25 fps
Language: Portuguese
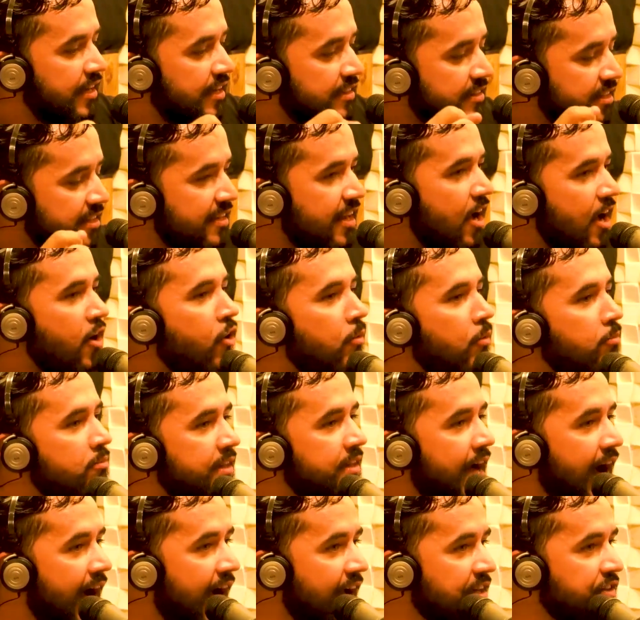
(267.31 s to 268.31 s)
Entrei na
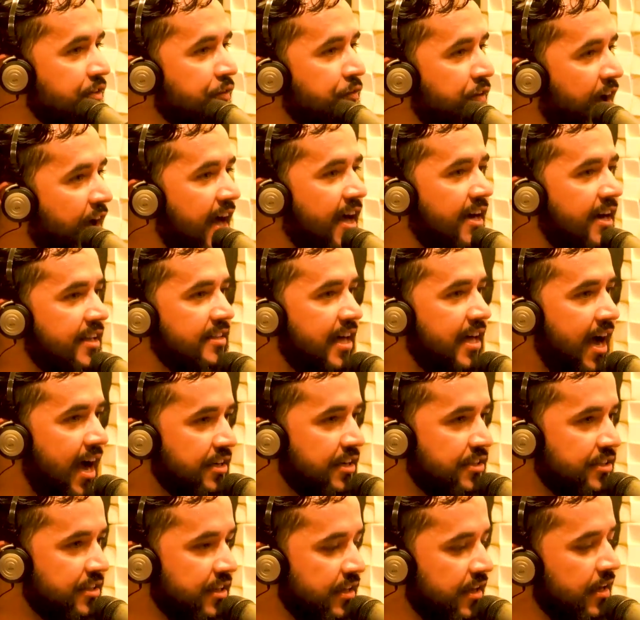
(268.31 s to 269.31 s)
comunidade, vi a
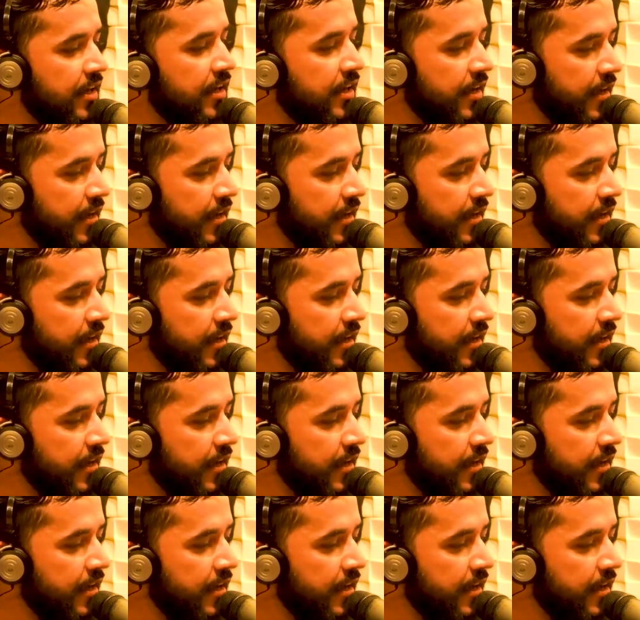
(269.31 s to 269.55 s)
realidade.